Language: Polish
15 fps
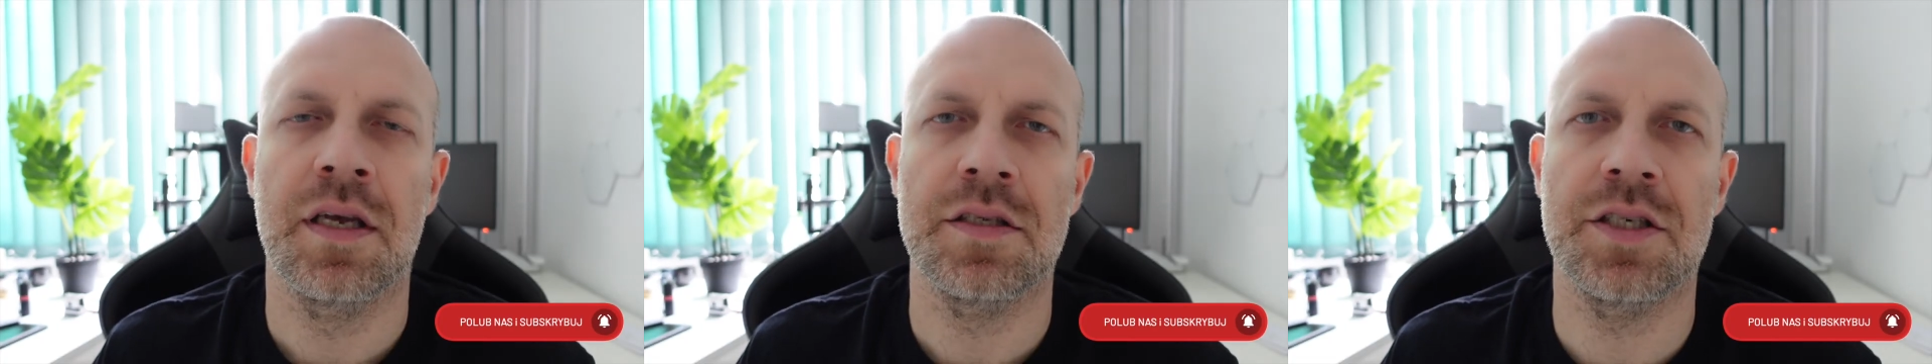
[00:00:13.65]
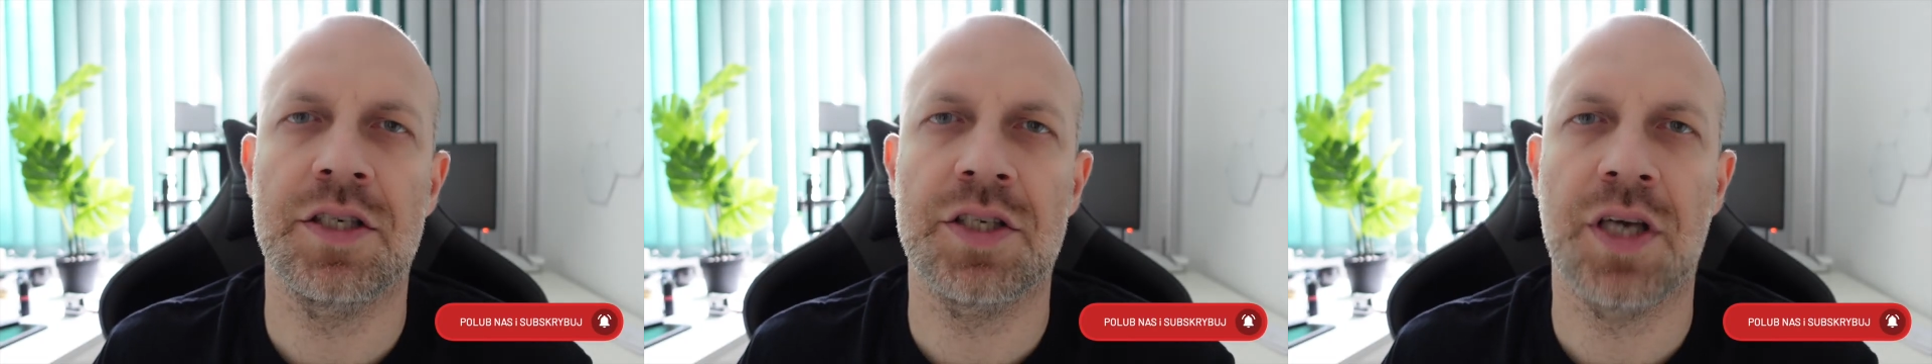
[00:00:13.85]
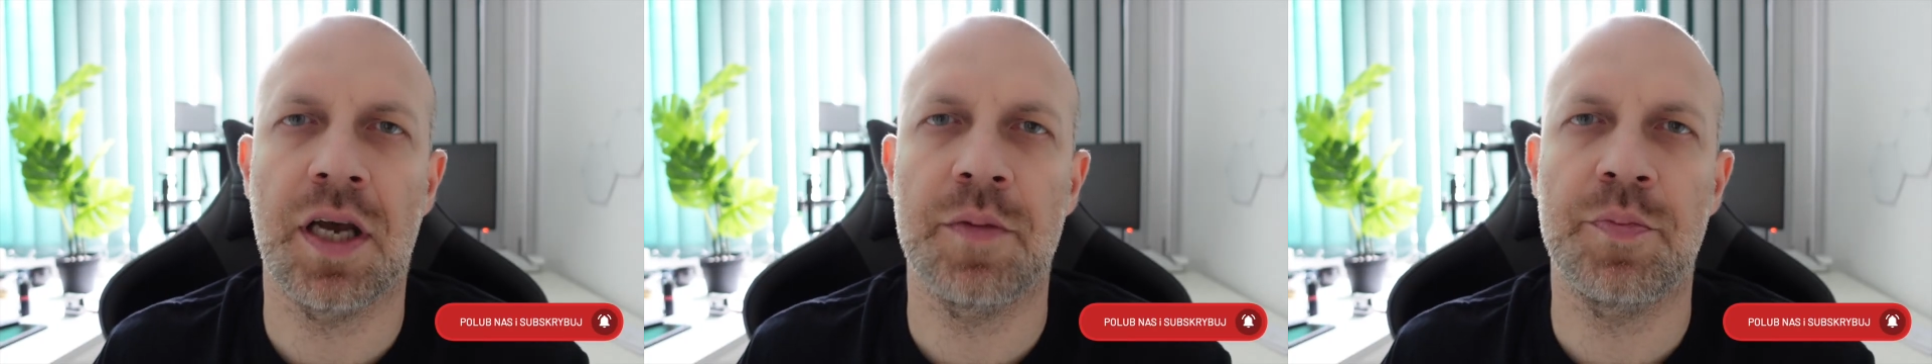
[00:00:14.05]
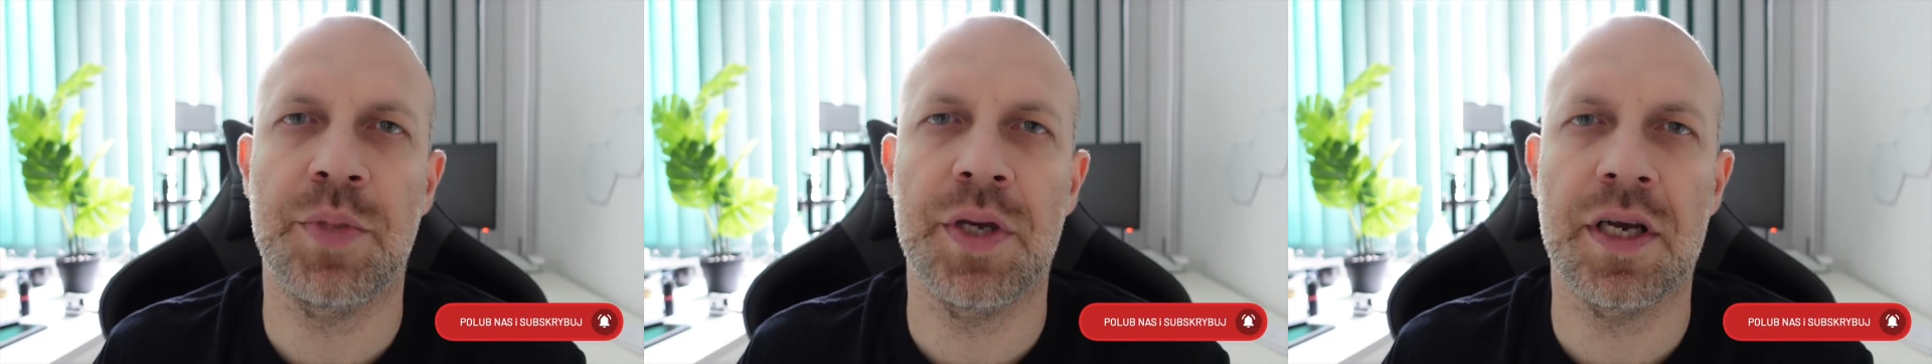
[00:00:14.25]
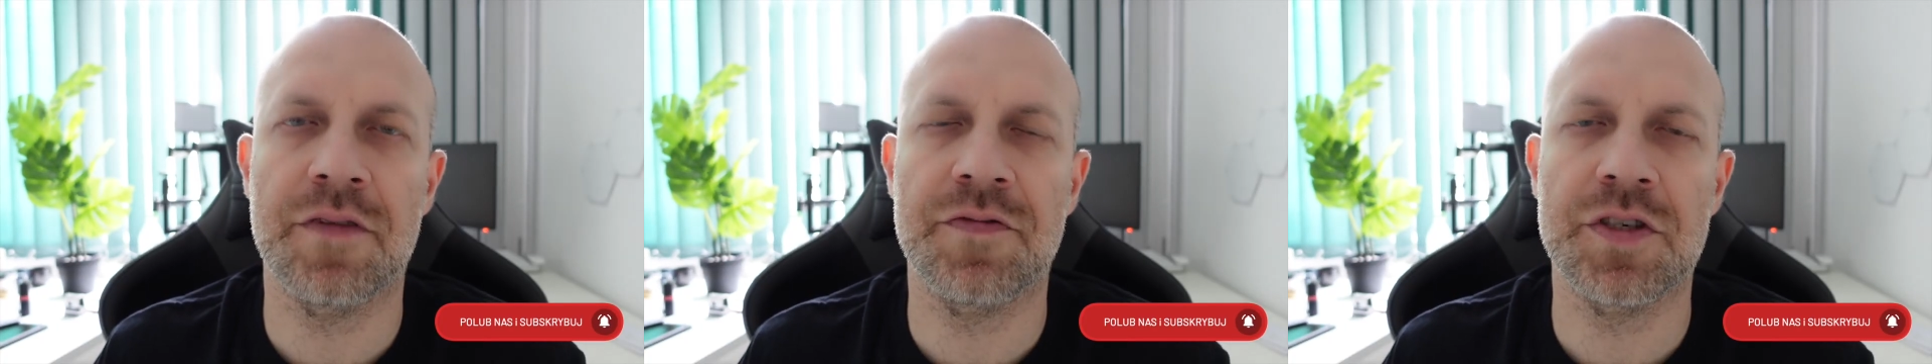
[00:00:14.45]
Dzisiaj
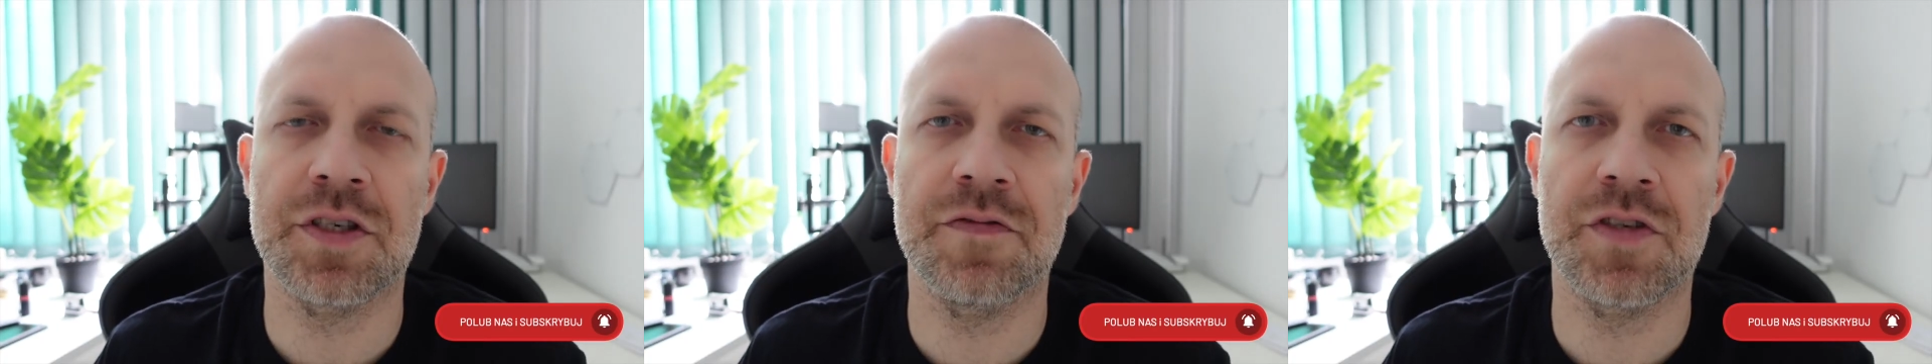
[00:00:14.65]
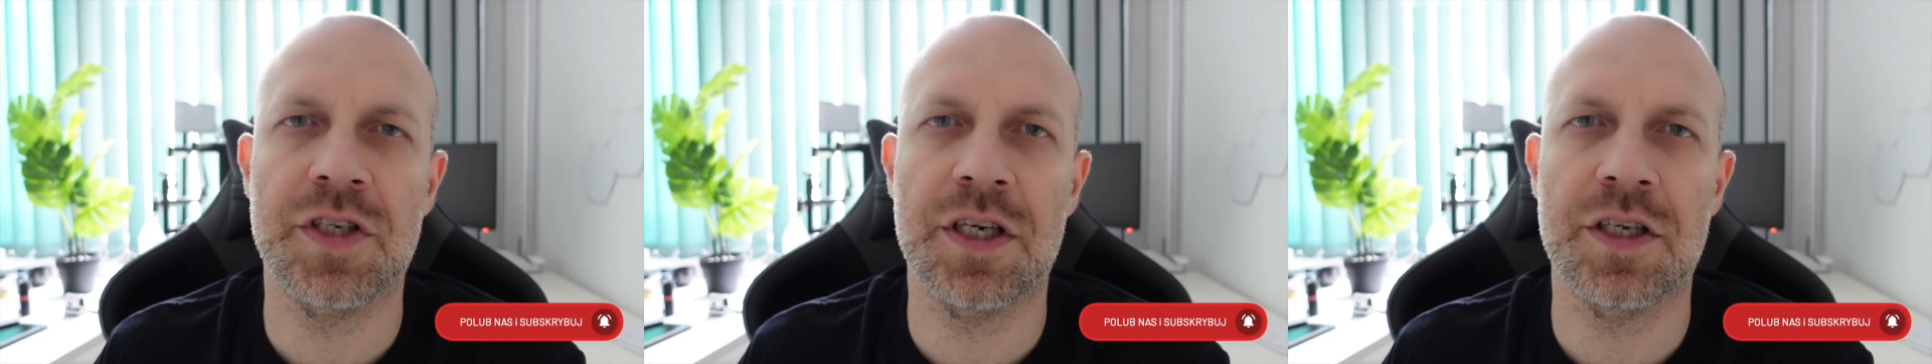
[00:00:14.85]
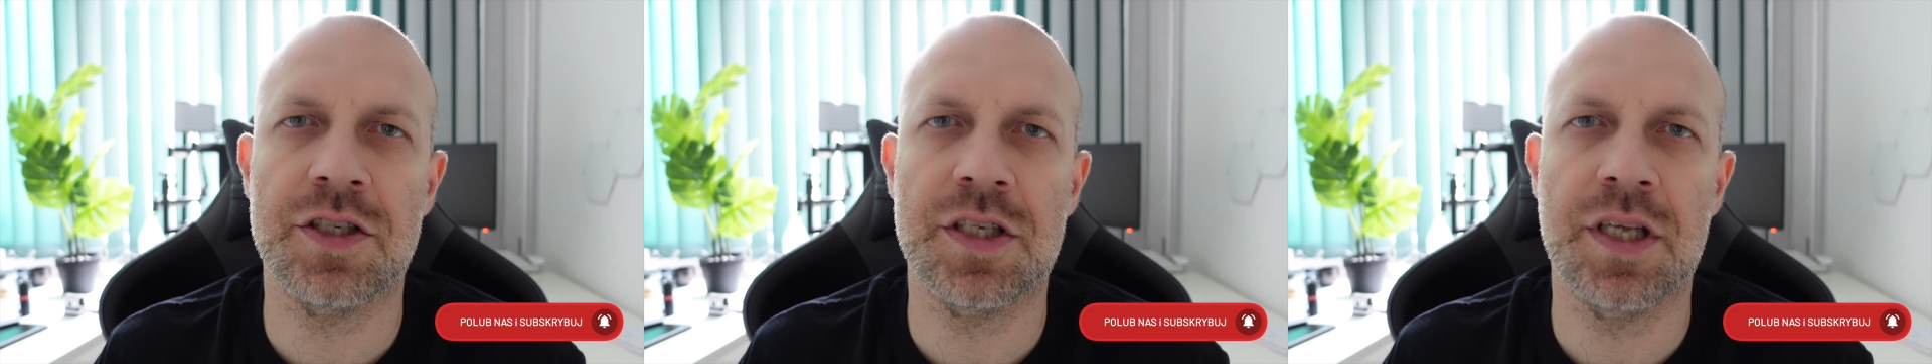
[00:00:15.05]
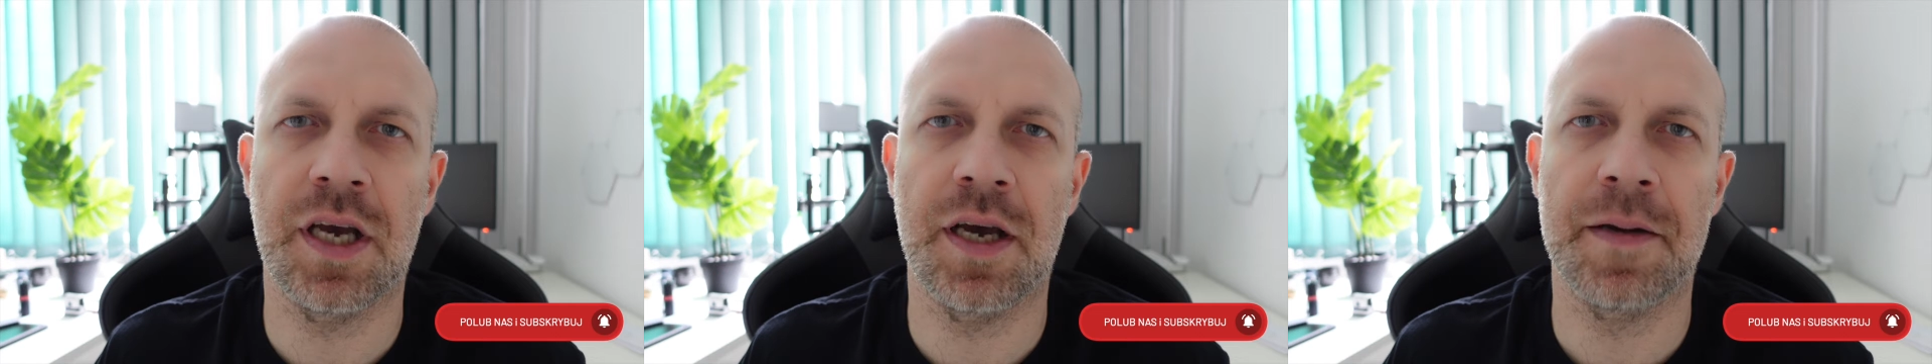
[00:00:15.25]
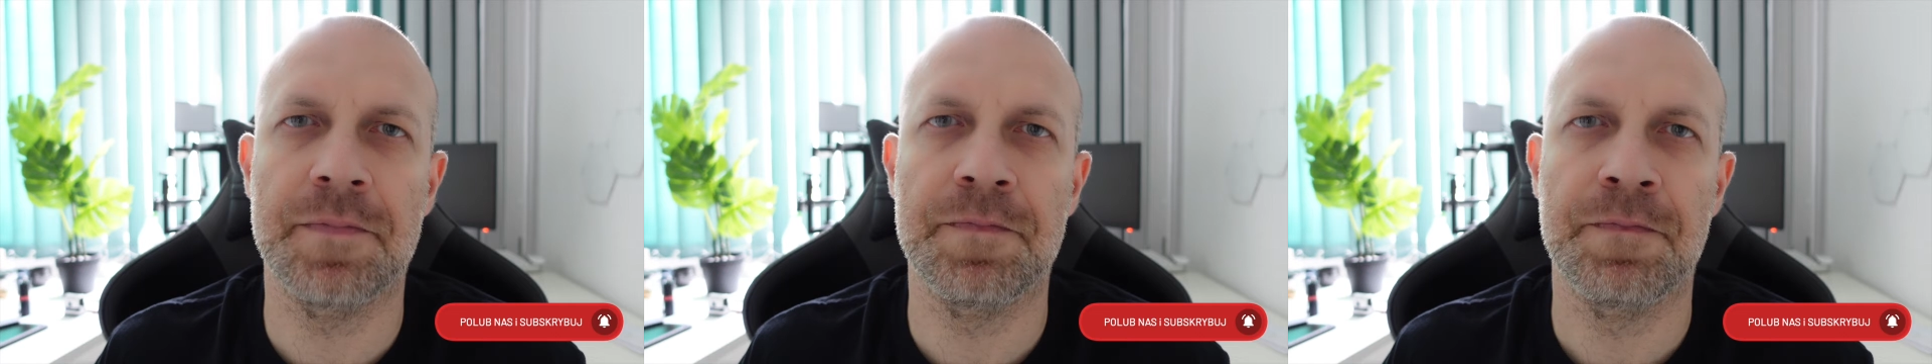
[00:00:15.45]
1
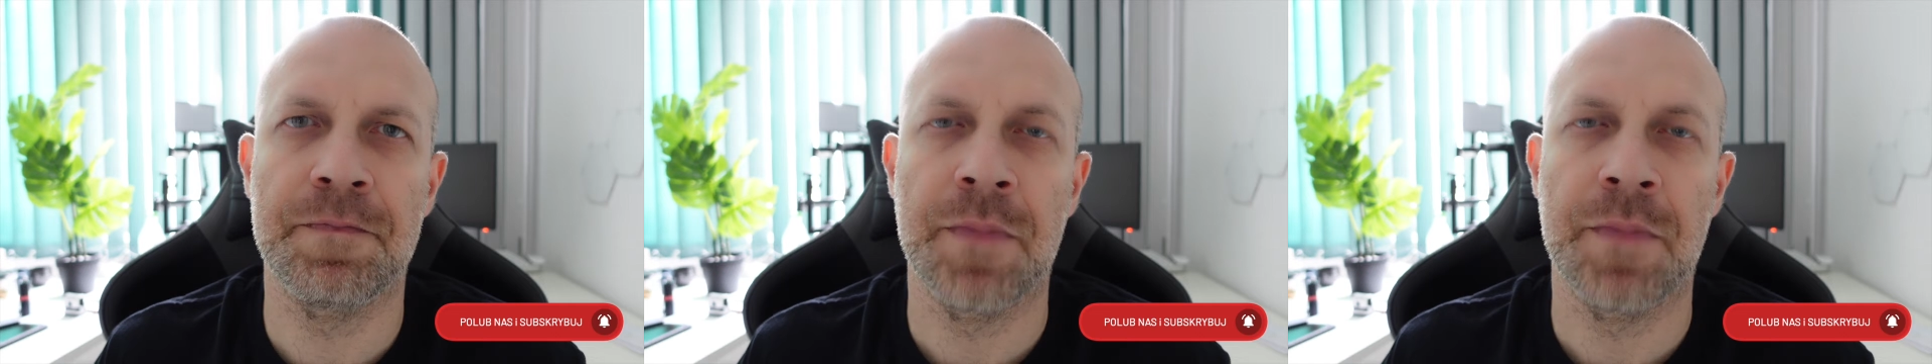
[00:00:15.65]
września.